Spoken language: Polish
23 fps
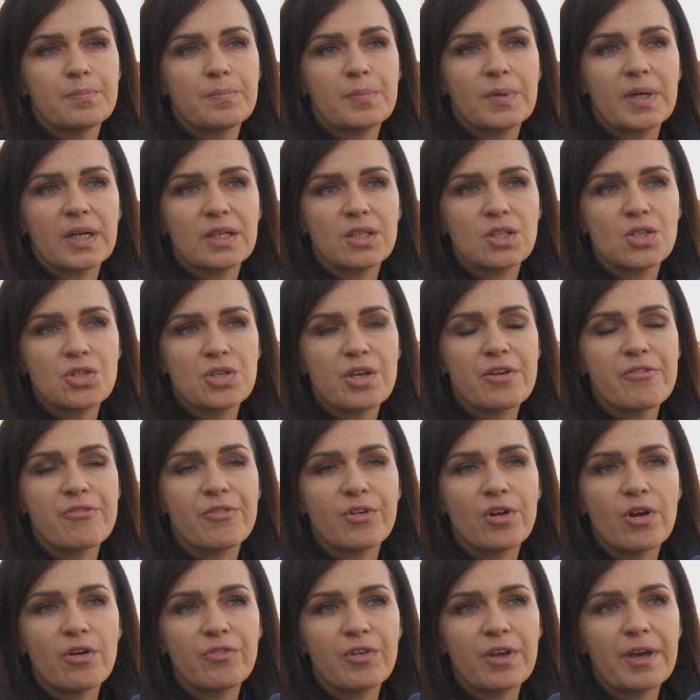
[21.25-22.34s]
praktycznie w
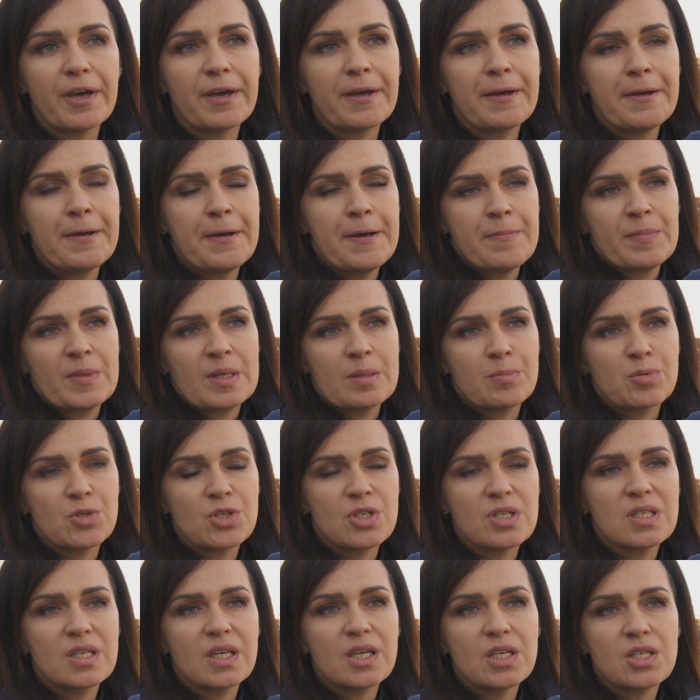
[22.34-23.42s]
rowie
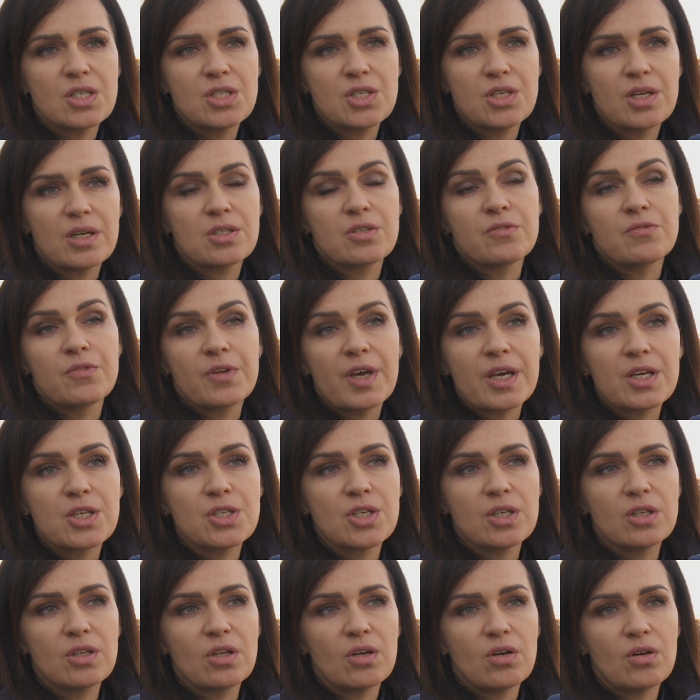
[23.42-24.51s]
przy zjeździe czy
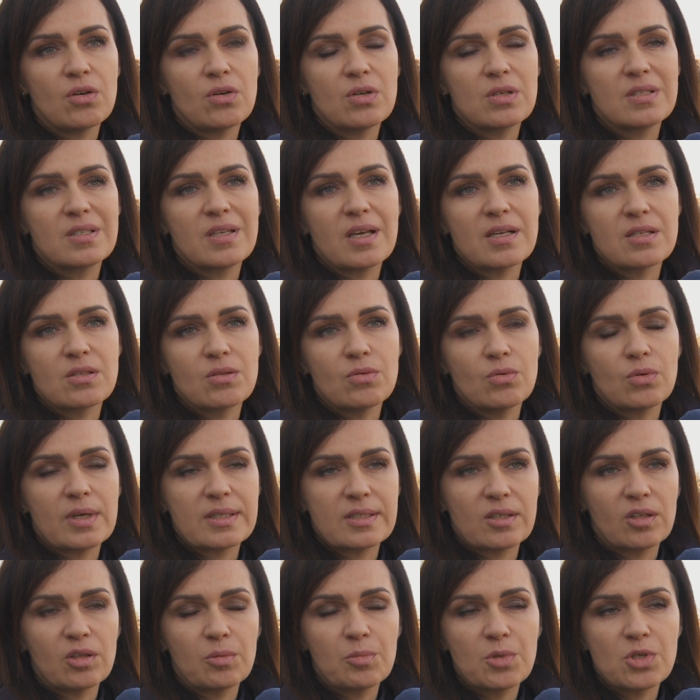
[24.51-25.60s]
wjeździe do zjazdu
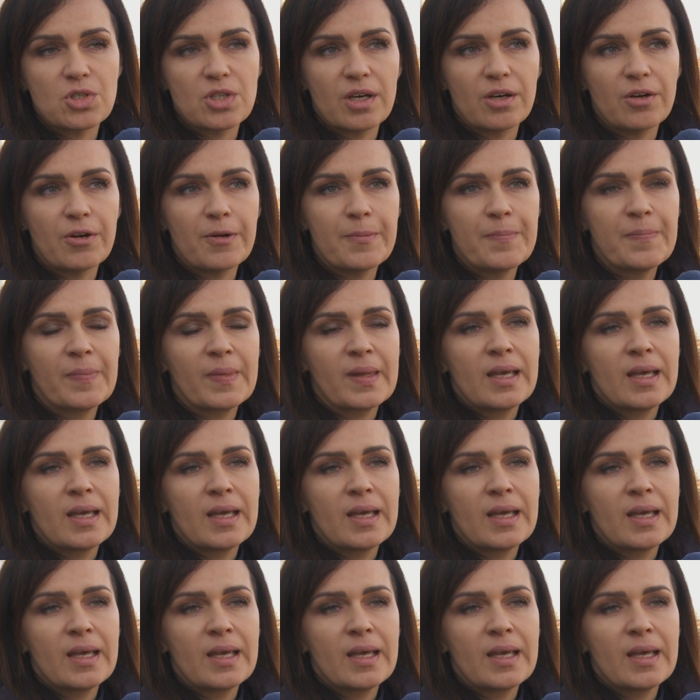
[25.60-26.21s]
gastronomicznego.